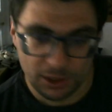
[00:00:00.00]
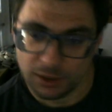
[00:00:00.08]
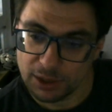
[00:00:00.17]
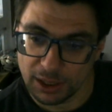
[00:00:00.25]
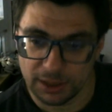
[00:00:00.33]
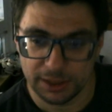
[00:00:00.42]

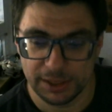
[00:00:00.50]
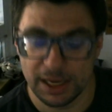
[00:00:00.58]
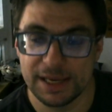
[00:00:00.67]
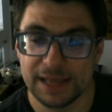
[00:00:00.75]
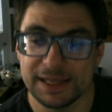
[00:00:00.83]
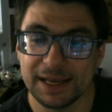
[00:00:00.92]
il hein,
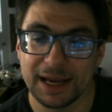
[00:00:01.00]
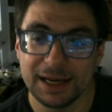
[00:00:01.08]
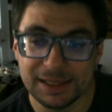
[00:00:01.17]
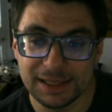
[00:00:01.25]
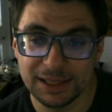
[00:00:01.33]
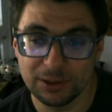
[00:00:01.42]
y, a des
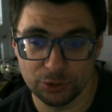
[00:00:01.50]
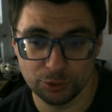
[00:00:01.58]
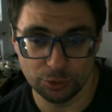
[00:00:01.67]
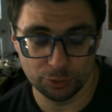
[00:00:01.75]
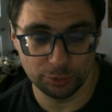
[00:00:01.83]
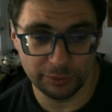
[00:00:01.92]
qualités dans ce que
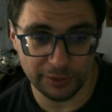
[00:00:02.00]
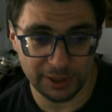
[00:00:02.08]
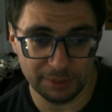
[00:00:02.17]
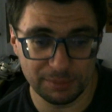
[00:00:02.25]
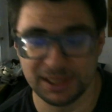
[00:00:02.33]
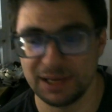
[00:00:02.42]
tu fais,
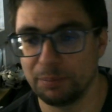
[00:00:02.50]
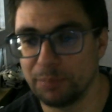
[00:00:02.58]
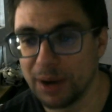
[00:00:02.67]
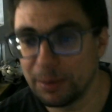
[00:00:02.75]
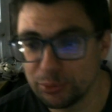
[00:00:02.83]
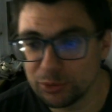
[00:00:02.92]
mais c'est
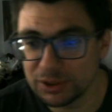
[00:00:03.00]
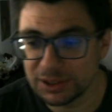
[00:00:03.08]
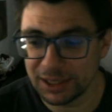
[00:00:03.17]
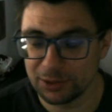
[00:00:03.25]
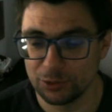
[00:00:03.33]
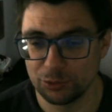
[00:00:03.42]
pas pour
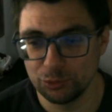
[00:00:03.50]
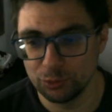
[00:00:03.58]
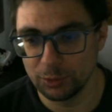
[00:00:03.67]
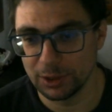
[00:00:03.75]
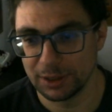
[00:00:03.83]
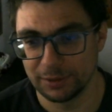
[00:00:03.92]
ça que tu
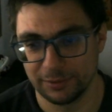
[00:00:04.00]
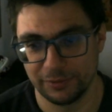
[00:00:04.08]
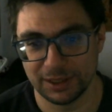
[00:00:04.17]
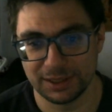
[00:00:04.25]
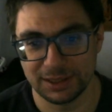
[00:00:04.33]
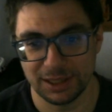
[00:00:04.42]
dois
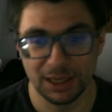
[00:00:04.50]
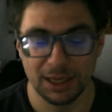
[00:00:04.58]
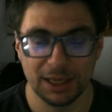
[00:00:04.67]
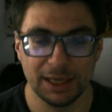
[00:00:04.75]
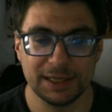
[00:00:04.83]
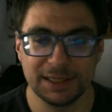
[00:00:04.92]
faire ça.
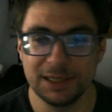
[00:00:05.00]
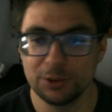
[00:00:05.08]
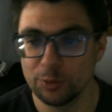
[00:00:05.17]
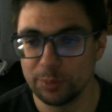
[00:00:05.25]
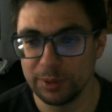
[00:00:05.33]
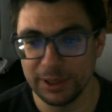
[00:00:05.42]
Et s'il te
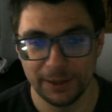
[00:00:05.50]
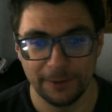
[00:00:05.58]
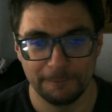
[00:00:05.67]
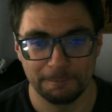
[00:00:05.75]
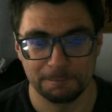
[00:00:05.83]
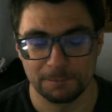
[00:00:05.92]
plaît,
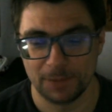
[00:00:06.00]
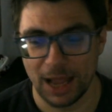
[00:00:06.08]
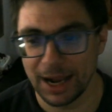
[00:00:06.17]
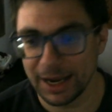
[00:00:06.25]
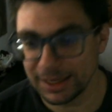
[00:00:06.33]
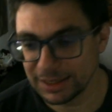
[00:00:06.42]

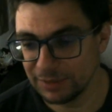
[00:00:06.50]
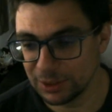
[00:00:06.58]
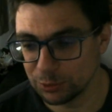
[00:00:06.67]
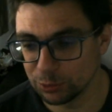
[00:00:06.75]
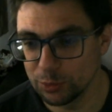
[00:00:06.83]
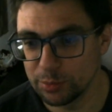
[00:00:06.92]
arrête avec
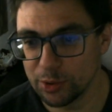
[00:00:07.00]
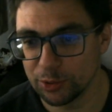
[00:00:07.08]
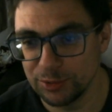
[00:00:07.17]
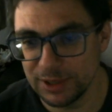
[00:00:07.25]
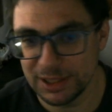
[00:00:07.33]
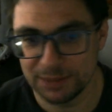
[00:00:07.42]
ton
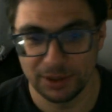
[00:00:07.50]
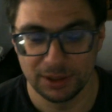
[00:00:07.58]
opportunisme.